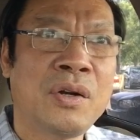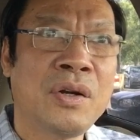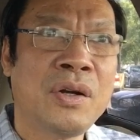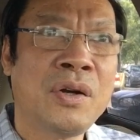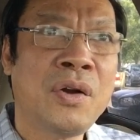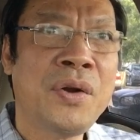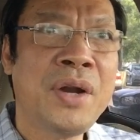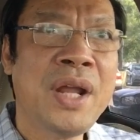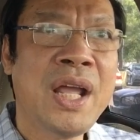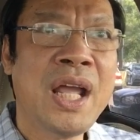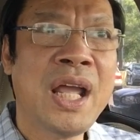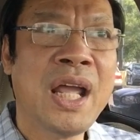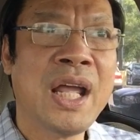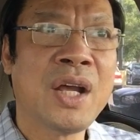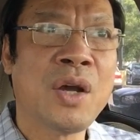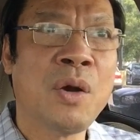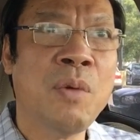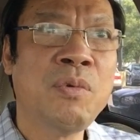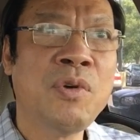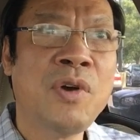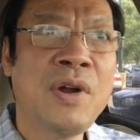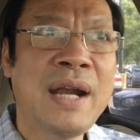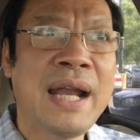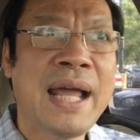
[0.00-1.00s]
nói đi thì
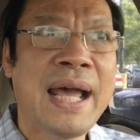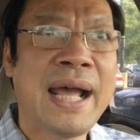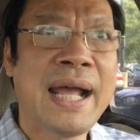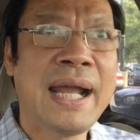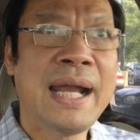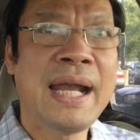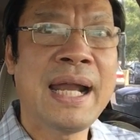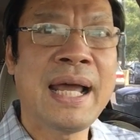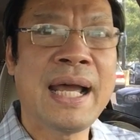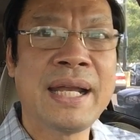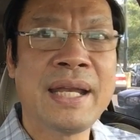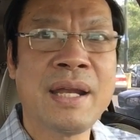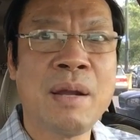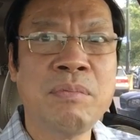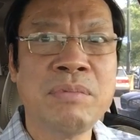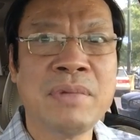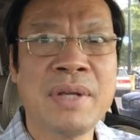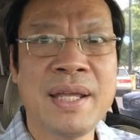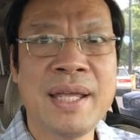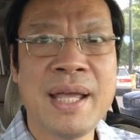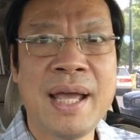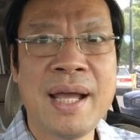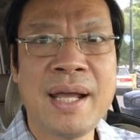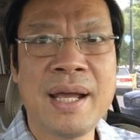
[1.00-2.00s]
cũng nói lại là trong
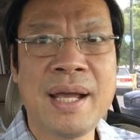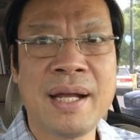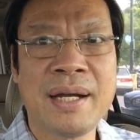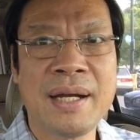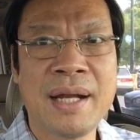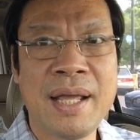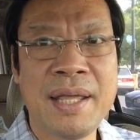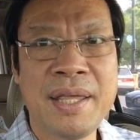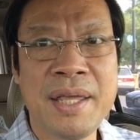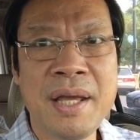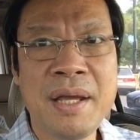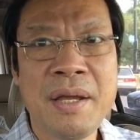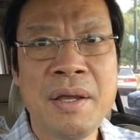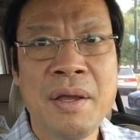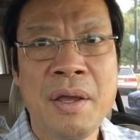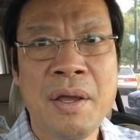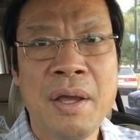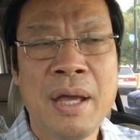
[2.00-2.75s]
thời gian gần đây nhất